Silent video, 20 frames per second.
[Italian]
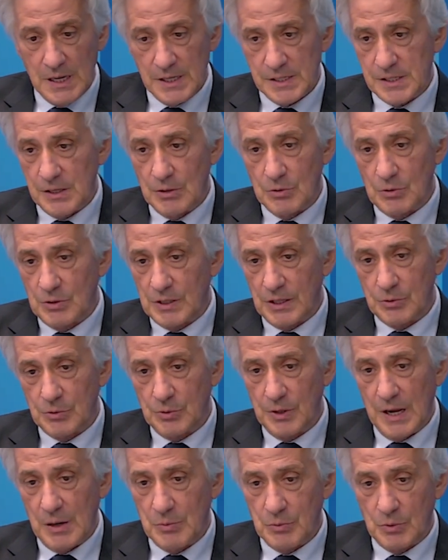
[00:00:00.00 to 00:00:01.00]
Se non
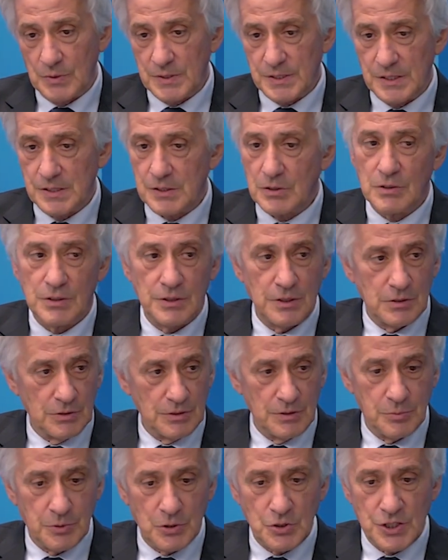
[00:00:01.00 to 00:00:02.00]
catturiamo questi soldi con
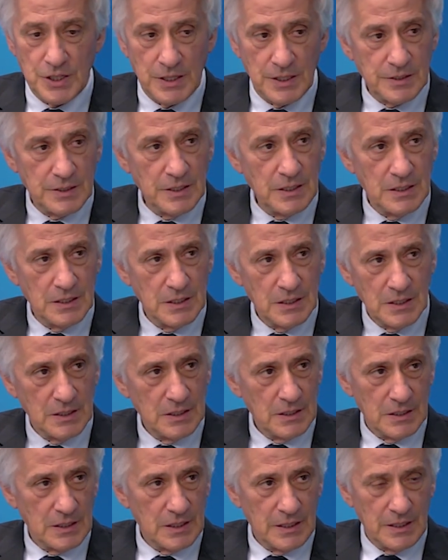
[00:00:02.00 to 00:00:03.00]
i progetti
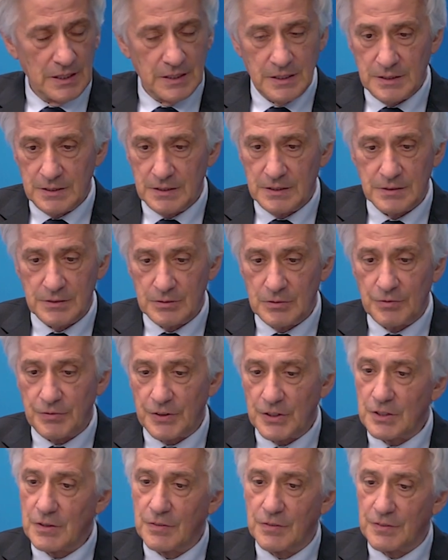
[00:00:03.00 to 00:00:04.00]
eh, non
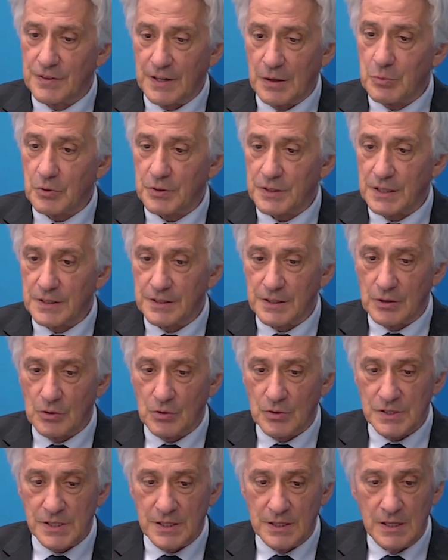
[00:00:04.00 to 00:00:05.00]
faremo tante
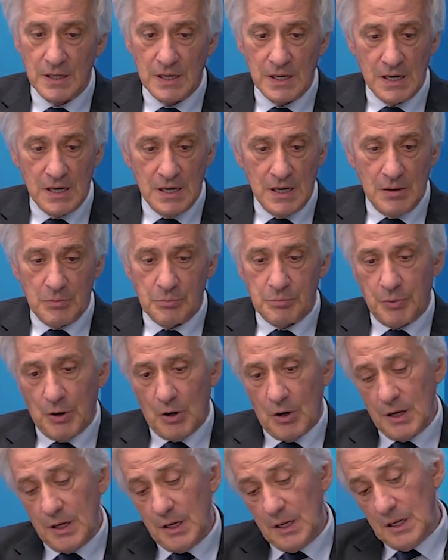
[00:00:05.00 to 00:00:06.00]
cose.
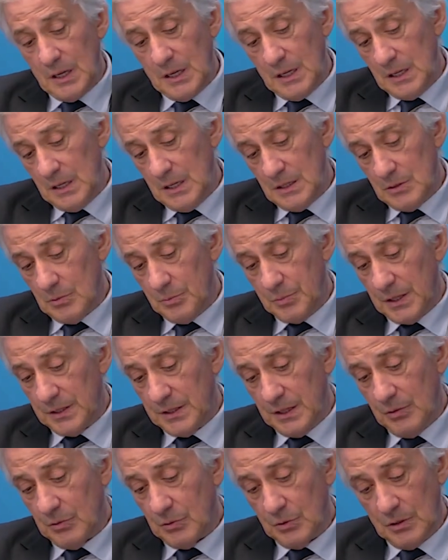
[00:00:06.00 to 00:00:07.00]
Poi
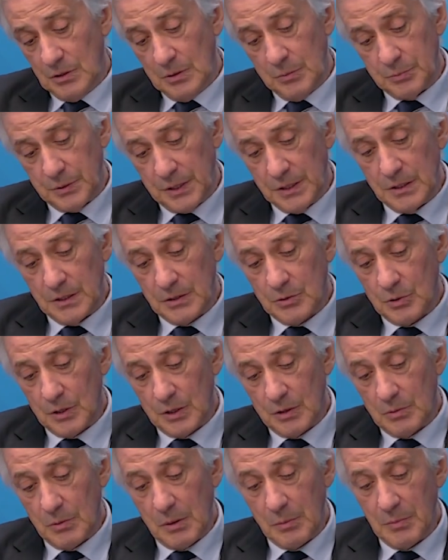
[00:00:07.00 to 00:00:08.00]
l'obiettivo di un imprenditore
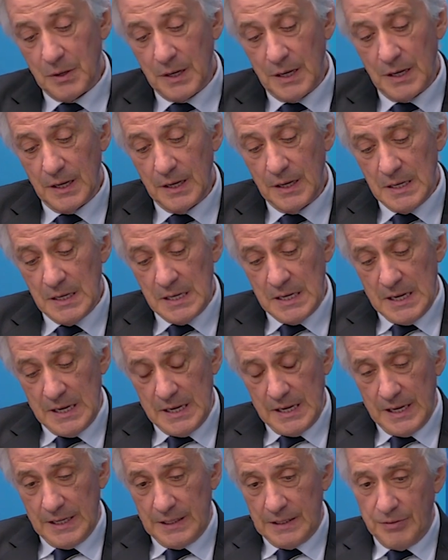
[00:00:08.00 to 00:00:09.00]
come me
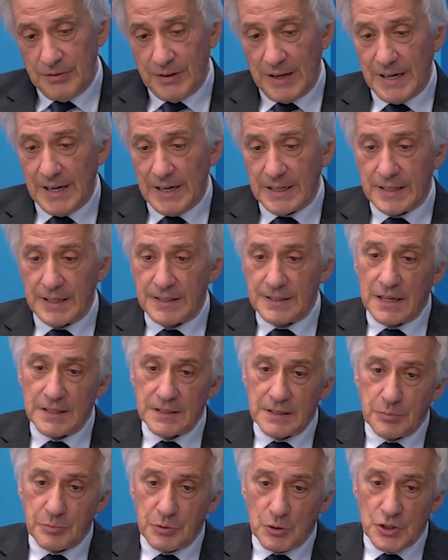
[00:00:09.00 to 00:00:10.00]
è di fare anche
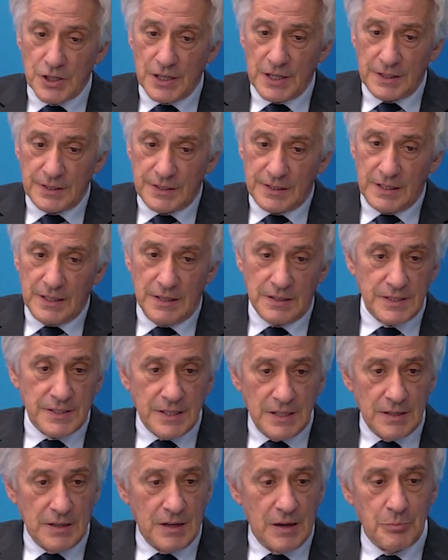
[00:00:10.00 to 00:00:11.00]
tanti progetti,
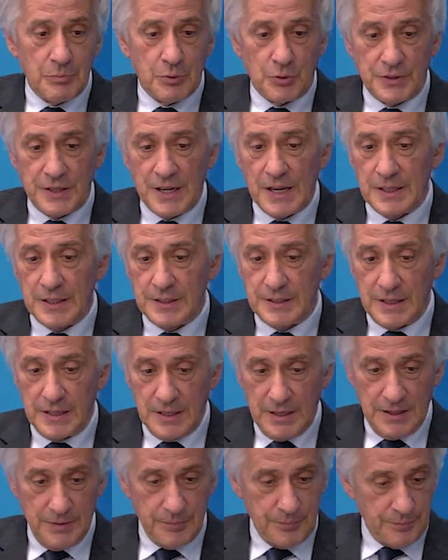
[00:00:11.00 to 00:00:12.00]
sì è
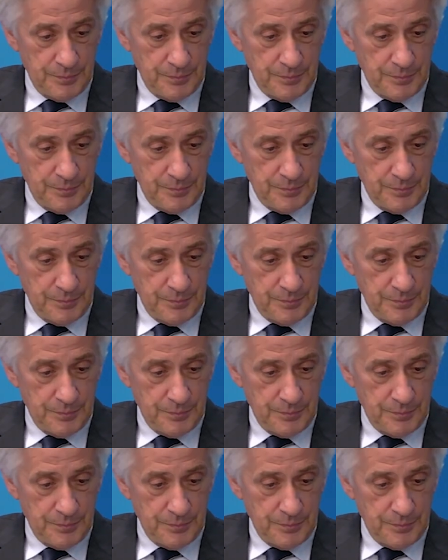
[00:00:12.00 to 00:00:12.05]
importante